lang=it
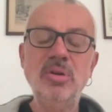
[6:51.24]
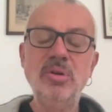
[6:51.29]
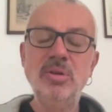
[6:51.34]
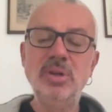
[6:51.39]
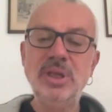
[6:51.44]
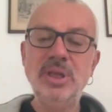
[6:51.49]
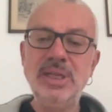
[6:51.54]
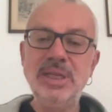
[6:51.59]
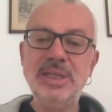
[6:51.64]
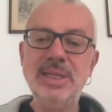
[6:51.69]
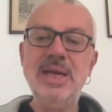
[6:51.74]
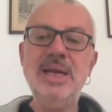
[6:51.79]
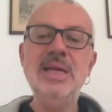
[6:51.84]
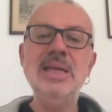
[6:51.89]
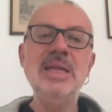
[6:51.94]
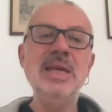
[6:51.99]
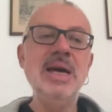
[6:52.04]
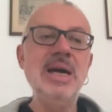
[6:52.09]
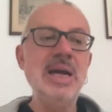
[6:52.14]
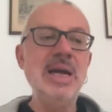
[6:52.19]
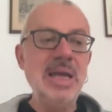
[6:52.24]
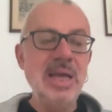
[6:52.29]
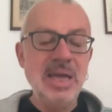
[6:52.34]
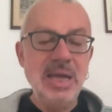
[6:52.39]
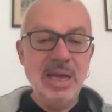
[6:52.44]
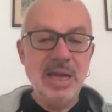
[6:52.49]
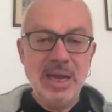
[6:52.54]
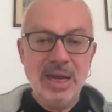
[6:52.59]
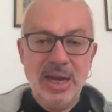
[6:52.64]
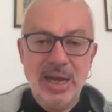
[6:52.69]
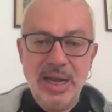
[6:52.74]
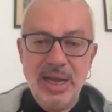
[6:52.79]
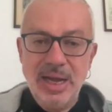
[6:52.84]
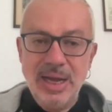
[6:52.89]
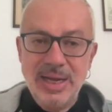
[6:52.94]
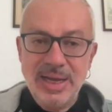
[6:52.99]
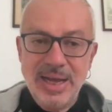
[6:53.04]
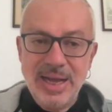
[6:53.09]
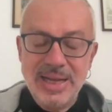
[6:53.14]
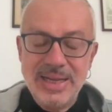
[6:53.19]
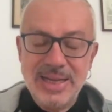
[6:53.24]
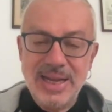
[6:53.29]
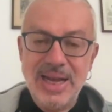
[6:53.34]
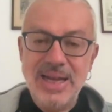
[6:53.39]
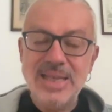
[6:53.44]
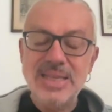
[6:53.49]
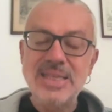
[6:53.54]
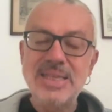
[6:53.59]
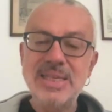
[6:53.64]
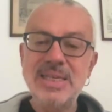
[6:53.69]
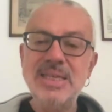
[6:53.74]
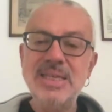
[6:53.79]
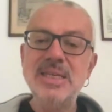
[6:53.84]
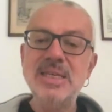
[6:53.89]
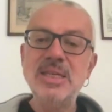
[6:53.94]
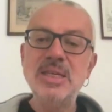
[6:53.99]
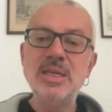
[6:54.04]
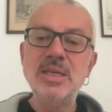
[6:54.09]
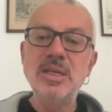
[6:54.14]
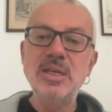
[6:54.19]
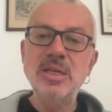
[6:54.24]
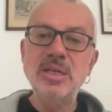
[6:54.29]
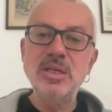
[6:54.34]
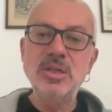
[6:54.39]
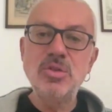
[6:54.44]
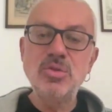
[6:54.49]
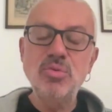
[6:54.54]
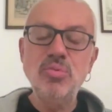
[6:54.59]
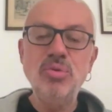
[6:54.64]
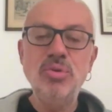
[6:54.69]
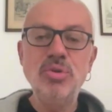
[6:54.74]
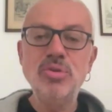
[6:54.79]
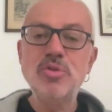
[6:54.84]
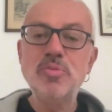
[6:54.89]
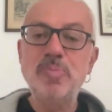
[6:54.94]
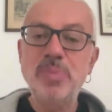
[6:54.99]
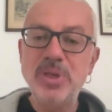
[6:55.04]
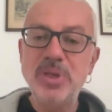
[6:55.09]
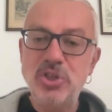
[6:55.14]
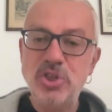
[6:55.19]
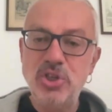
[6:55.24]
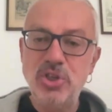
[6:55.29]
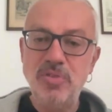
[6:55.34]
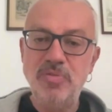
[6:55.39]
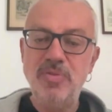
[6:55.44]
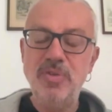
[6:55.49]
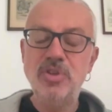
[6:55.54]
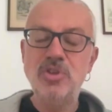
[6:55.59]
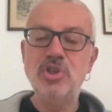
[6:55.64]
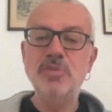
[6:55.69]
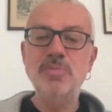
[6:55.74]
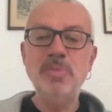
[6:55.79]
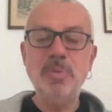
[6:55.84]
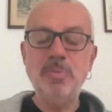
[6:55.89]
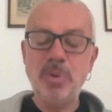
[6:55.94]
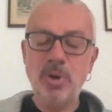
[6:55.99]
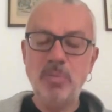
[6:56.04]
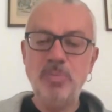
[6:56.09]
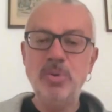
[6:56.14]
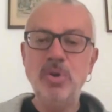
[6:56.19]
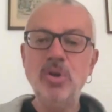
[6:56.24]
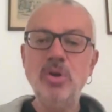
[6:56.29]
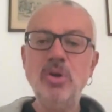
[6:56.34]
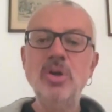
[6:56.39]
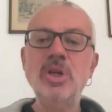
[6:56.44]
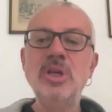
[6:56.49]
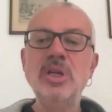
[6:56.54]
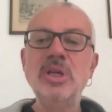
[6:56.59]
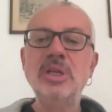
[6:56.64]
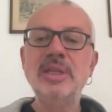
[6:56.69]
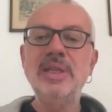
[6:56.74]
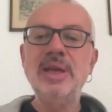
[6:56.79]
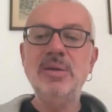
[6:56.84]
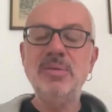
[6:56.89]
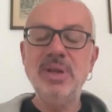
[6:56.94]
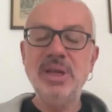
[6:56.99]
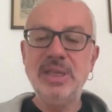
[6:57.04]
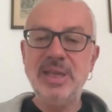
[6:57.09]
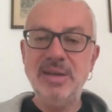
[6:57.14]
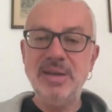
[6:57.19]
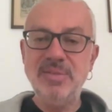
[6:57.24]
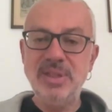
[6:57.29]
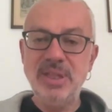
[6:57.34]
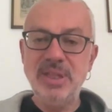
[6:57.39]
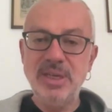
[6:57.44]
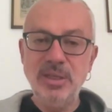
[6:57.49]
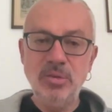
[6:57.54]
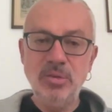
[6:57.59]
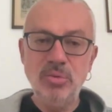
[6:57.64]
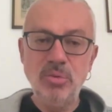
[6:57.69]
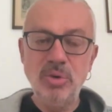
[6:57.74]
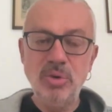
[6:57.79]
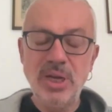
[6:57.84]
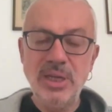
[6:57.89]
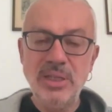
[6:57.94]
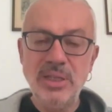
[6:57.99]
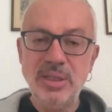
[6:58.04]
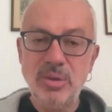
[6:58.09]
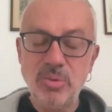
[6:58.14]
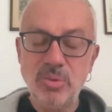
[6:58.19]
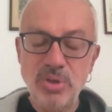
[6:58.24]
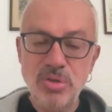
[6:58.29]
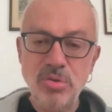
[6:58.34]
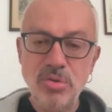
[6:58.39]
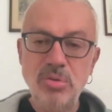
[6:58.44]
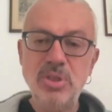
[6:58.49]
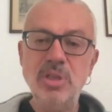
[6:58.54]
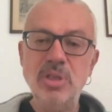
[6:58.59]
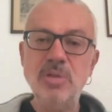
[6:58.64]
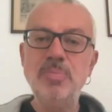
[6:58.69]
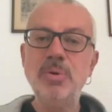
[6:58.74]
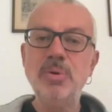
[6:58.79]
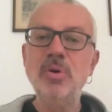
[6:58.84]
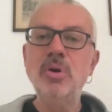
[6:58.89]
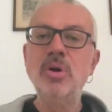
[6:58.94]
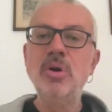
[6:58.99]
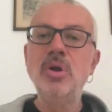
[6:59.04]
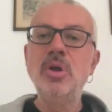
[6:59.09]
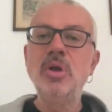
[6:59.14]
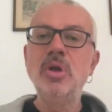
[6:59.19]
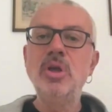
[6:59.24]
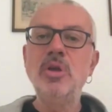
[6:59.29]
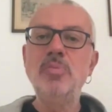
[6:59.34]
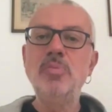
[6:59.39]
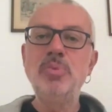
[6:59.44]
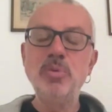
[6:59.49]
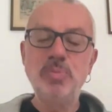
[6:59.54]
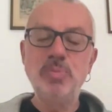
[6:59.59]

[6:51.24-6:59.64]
eh, in Italia, a, a casi eh, studio specifici, ma proprio da una chiave di lettura di questo tipo, il più